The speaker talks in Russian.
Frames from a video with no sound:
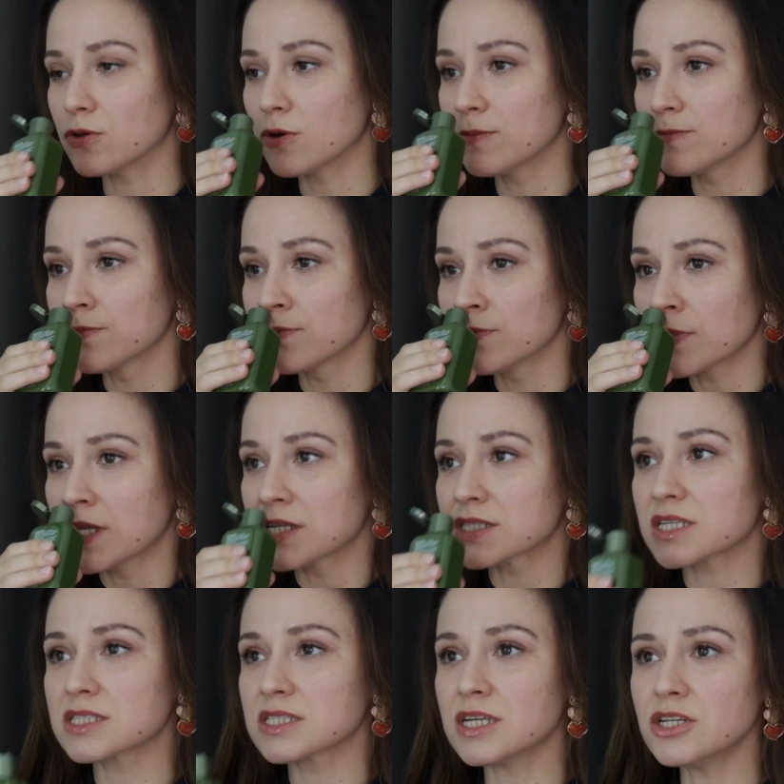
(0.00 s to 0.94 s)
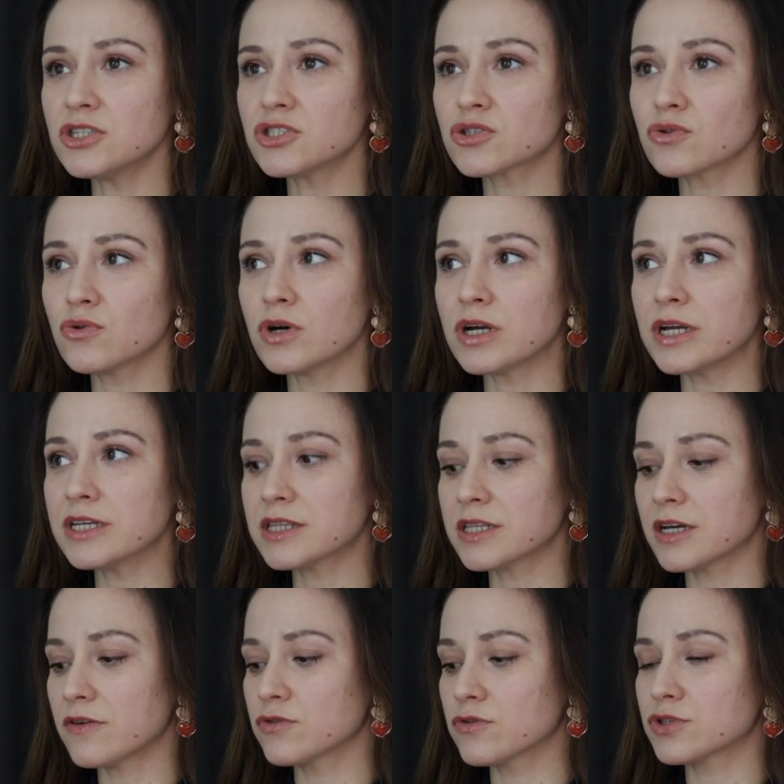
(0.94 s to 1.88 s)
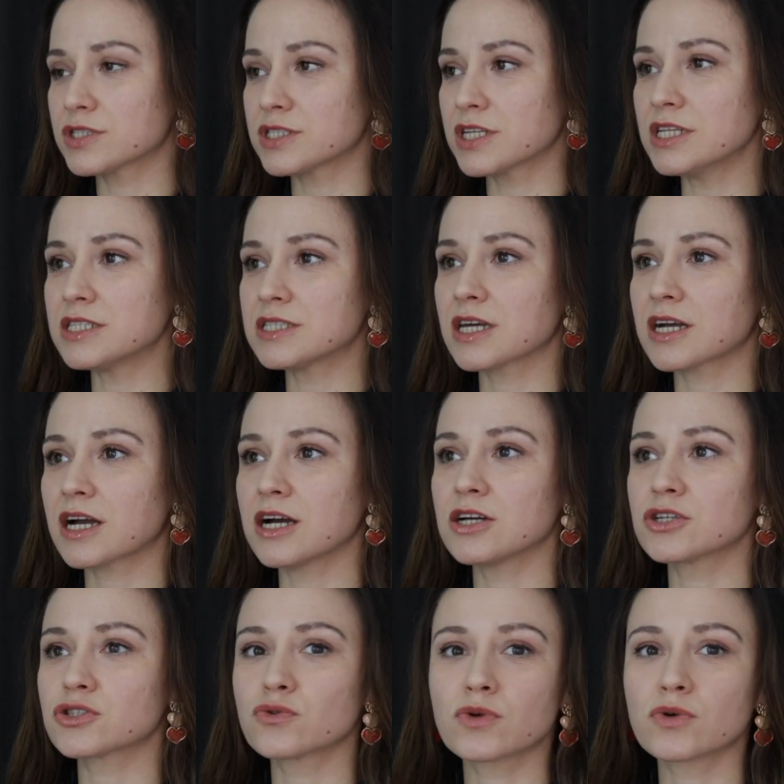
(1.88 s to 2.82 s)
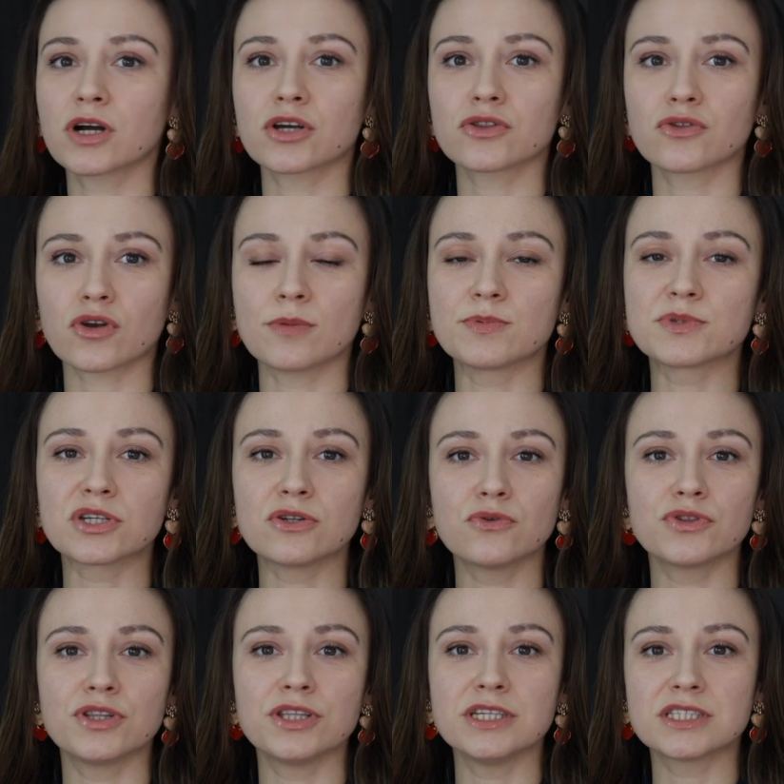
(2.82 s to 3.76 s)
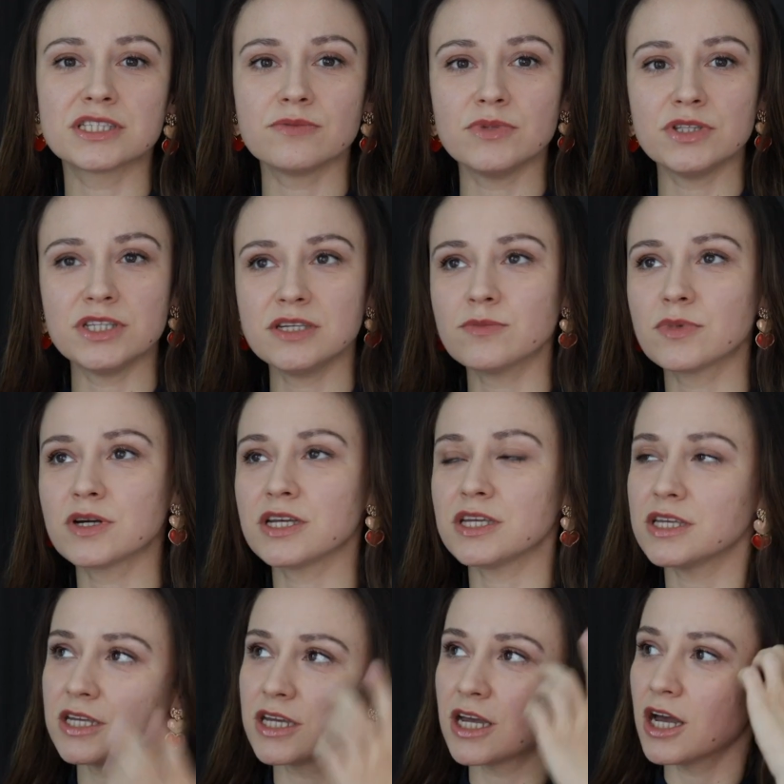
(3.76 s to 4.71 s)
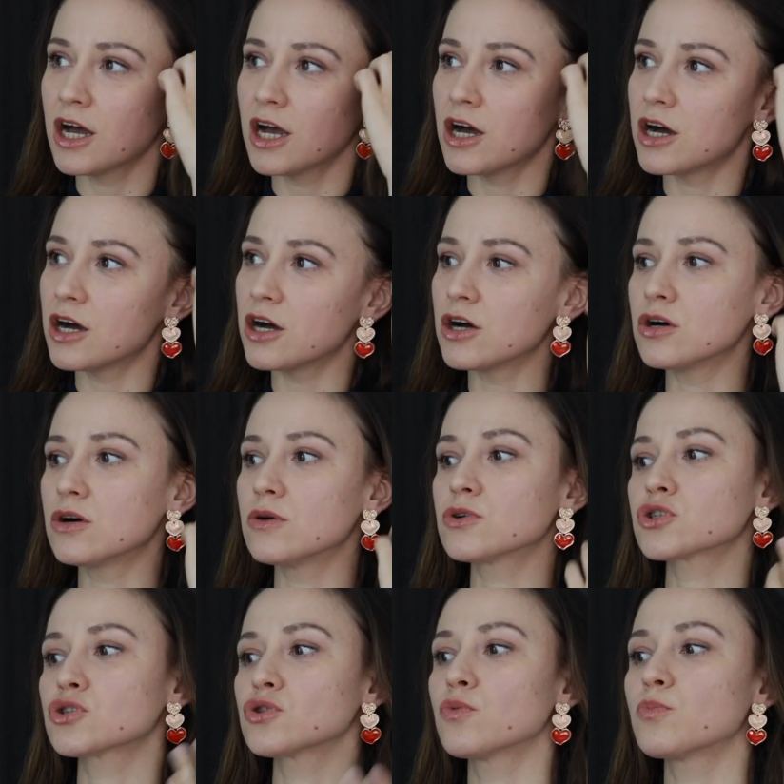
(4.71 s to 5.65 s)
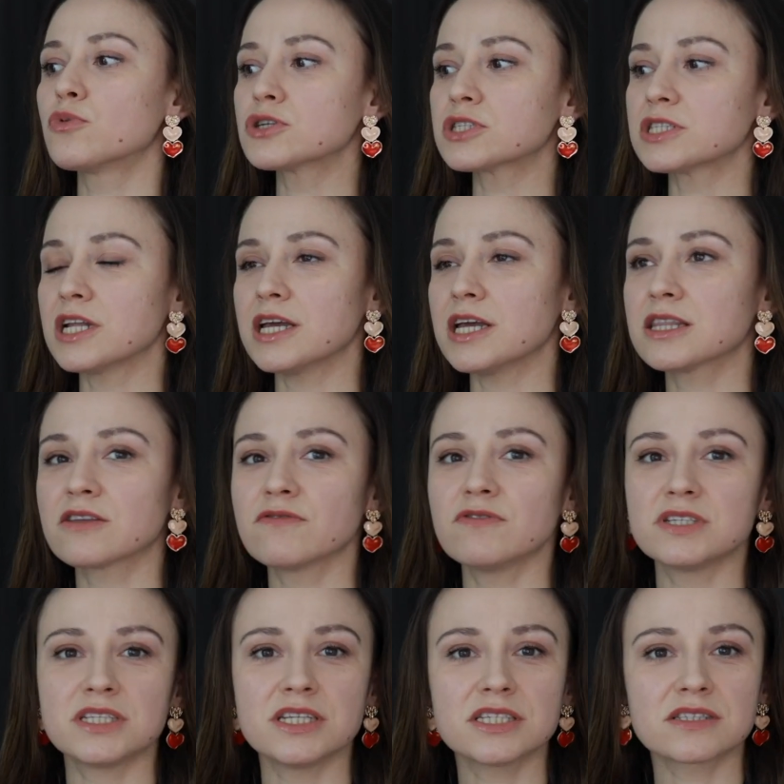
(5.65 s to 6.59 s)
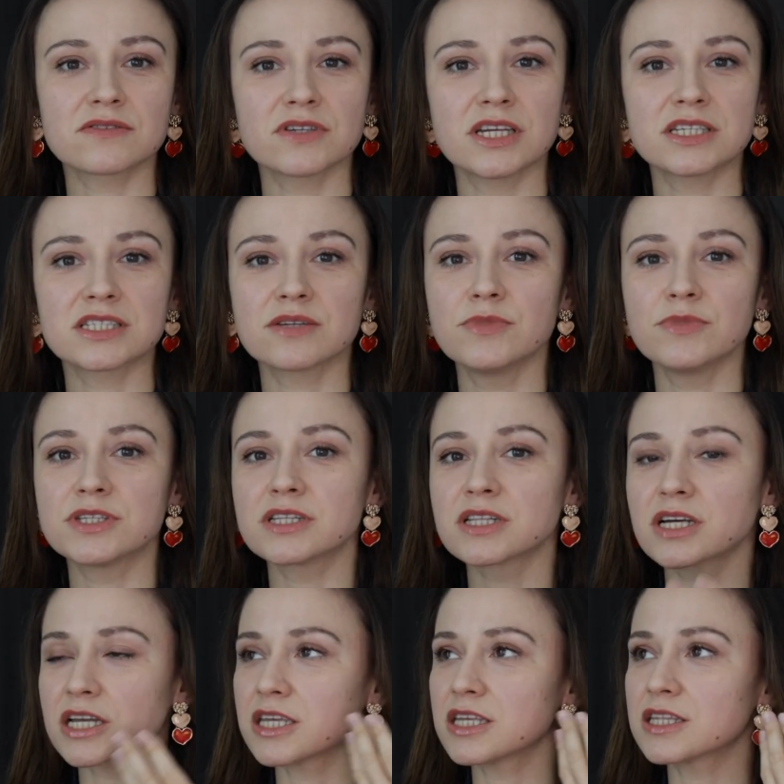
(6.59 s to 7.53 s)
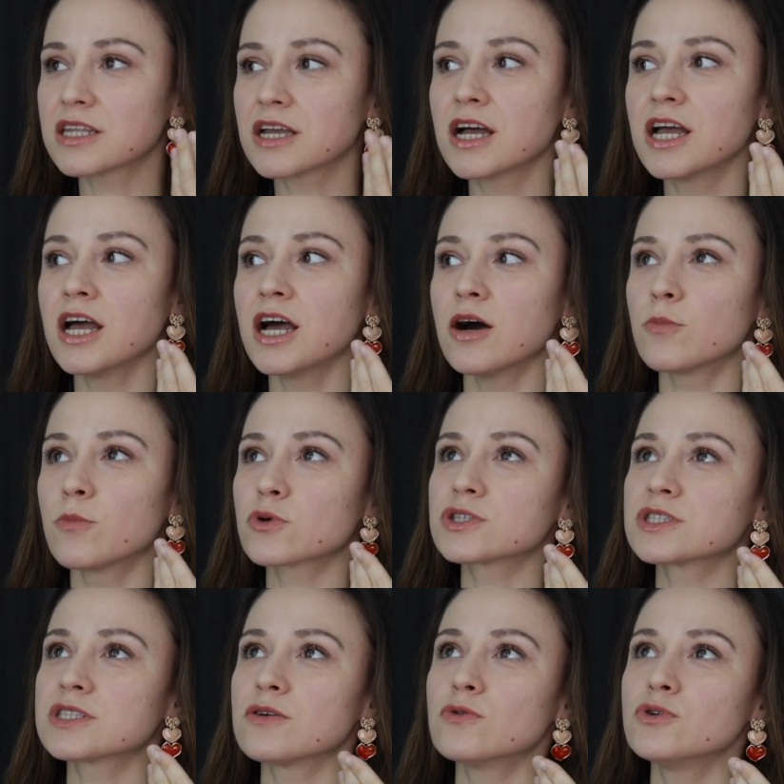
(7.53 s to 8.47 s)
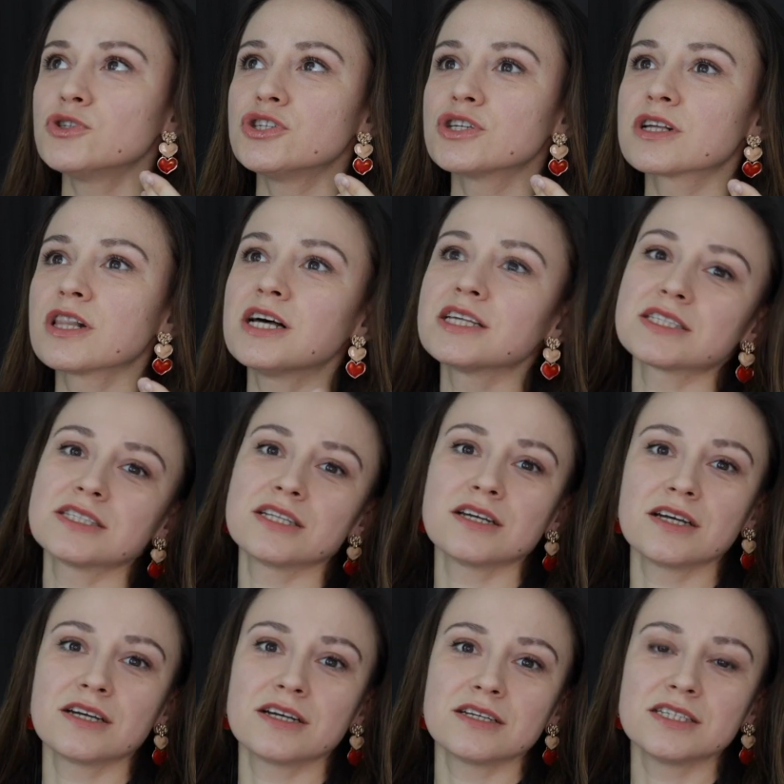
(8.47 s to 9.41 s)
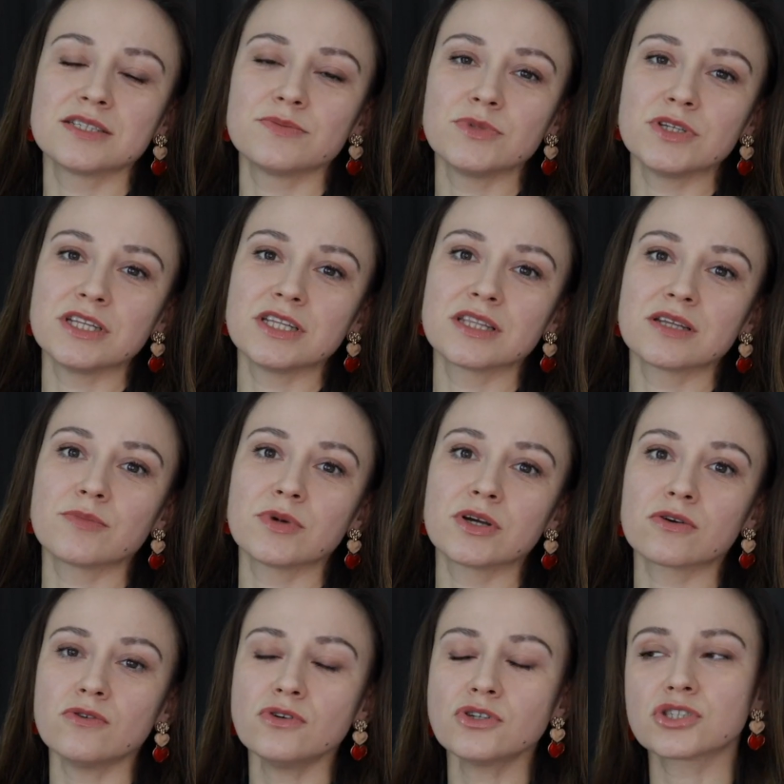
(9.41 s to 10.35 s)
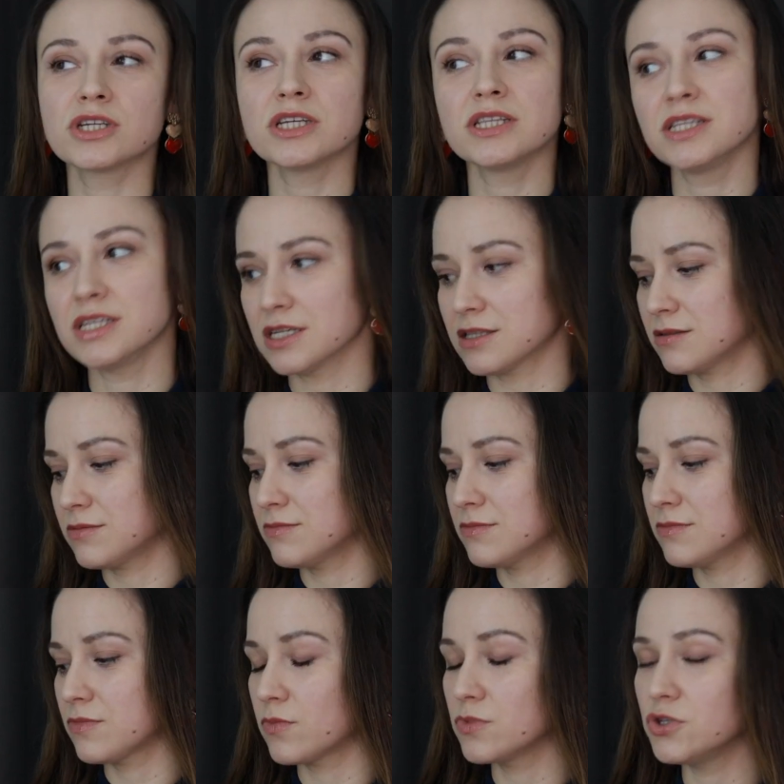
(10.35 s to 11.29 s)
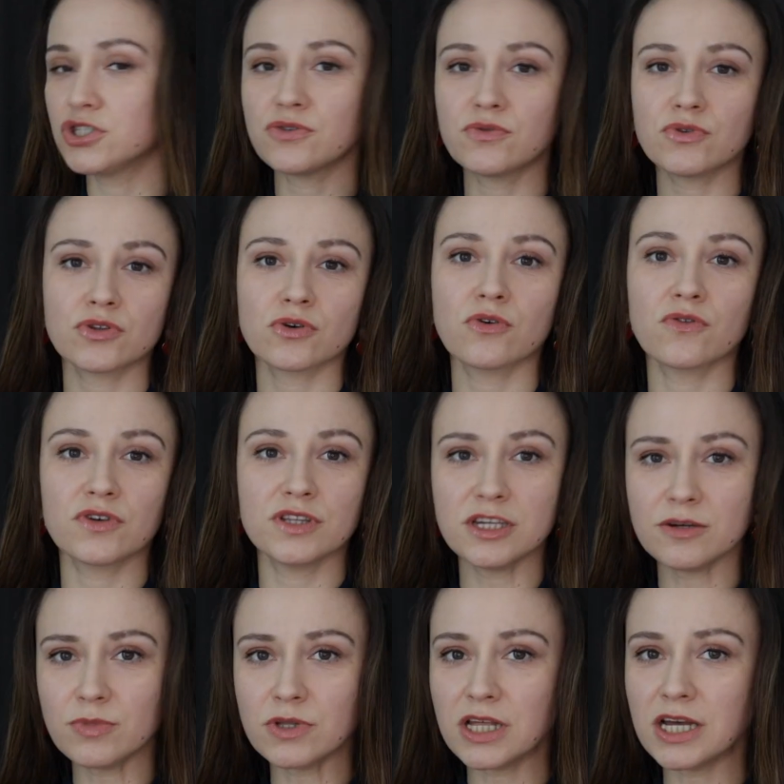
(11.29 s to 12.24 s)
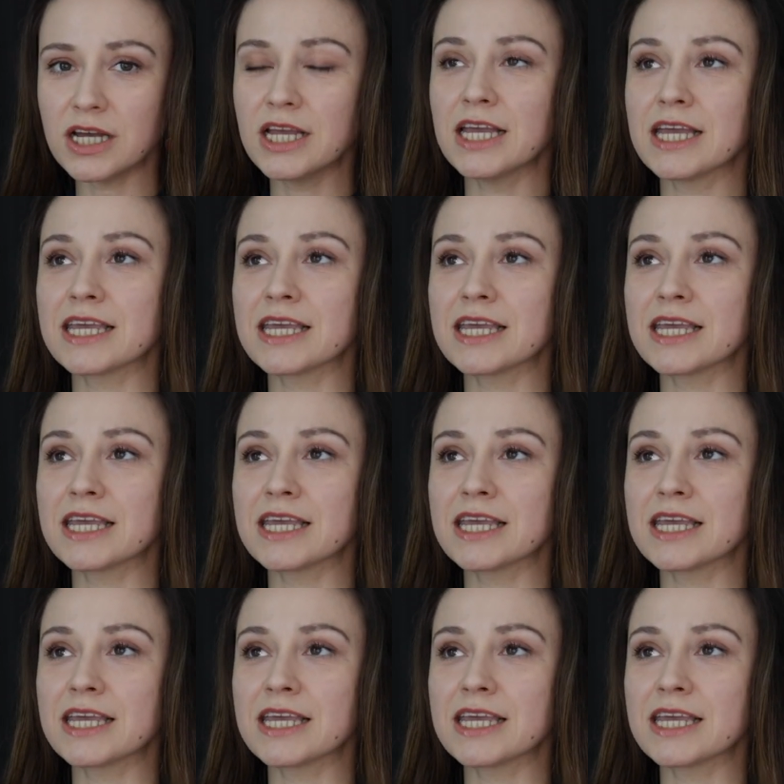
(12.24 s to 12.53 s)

Но сказать, что это вот, знаете, такая штука, которая абсолютно незаменима, и э, что после этого средства я заметила какие-то просто очень классные изменения на моей коже, нет ничего такого не было.